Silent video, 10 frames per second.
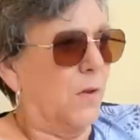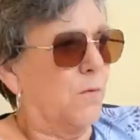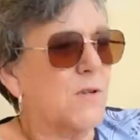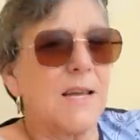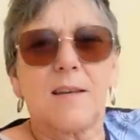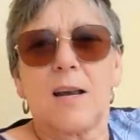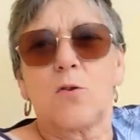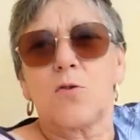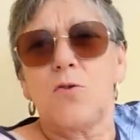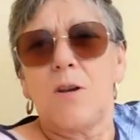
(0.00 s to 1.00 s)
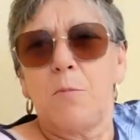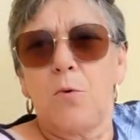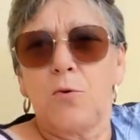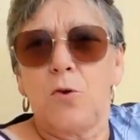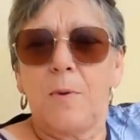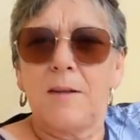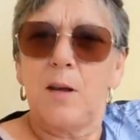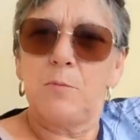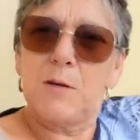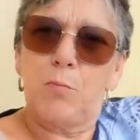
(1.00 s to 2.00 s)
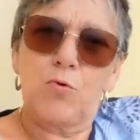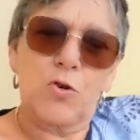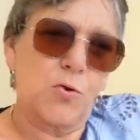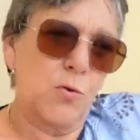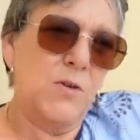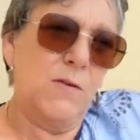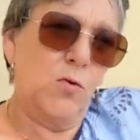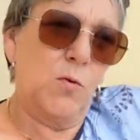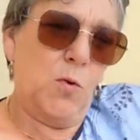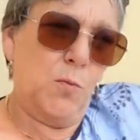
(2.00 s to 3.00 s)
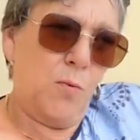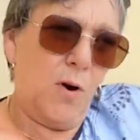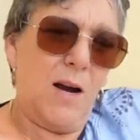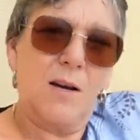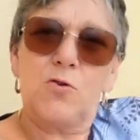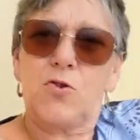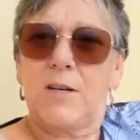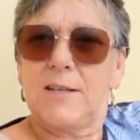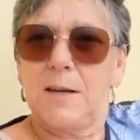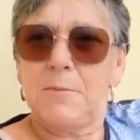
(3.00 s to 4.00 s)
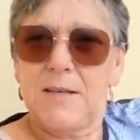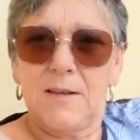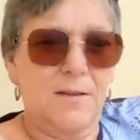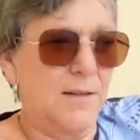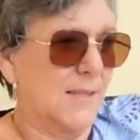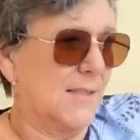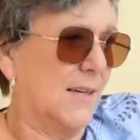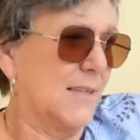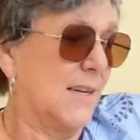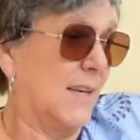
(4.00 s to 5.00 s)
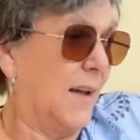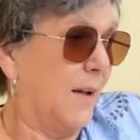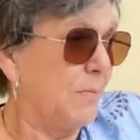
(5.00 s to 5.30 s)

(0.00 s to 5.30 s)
Vous êtes quelques-unes à me demander un petit peu où j'en suis au niveau de mon poids, du jeûne intermittent, etc. etc.